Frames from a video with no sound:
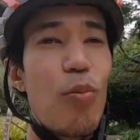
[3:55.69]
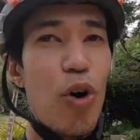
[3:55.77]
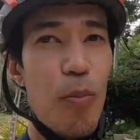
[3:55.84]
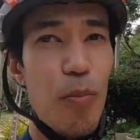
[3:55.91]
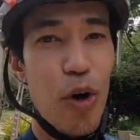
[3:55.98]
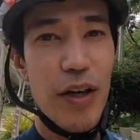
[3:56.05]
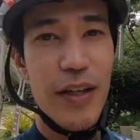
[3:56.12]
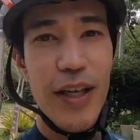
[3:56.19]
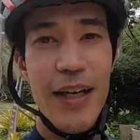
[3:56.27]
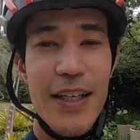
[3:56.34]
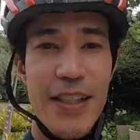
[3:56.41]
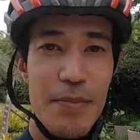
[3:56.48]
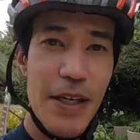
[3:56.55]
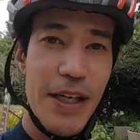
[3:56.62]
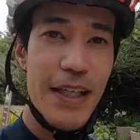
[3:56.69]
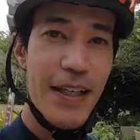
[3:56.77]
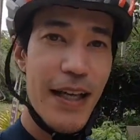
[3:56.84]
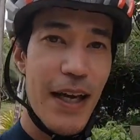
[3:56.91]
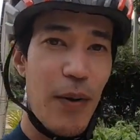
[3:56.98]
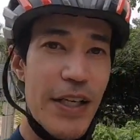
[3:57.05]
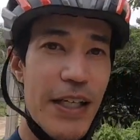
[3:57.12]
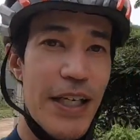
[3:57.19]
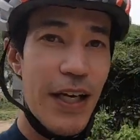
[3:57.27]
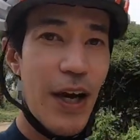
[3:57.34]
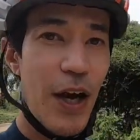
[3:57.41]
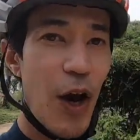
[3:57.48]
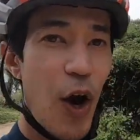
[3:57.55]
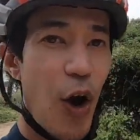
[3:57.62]
มคมบงกระทิงก็จะมีขึ้นในวันที่
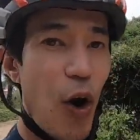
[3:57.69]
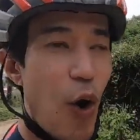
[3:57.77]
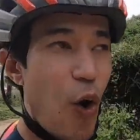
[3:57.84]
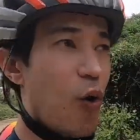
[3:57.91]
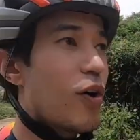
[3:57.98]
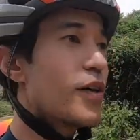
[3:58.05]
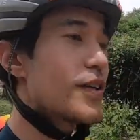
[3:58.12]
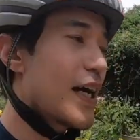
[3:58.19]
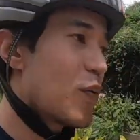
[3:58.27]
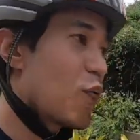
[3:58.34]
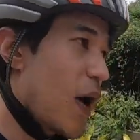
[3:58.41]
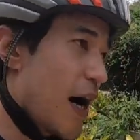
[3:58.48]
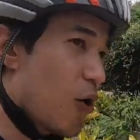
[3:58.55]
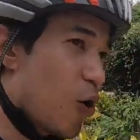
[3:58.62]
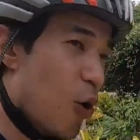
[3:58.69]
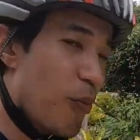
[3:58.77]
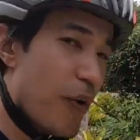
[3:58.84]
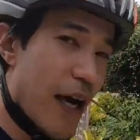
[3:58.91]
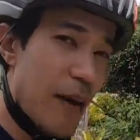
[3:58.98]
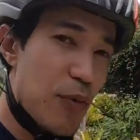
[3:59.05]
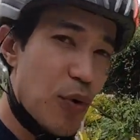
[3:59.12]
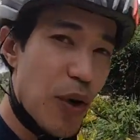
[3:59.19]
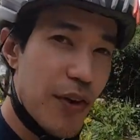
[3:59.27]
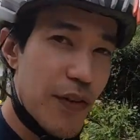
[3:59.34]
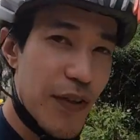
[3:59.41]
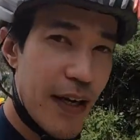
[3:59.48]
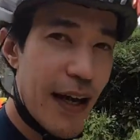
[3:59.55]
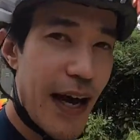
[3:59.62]
6 ธันวาคมนะครับส่วน
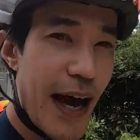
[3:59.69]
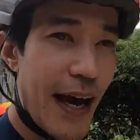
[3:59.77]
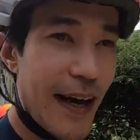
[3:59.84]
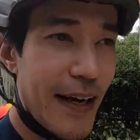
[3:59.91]
เส้นทาง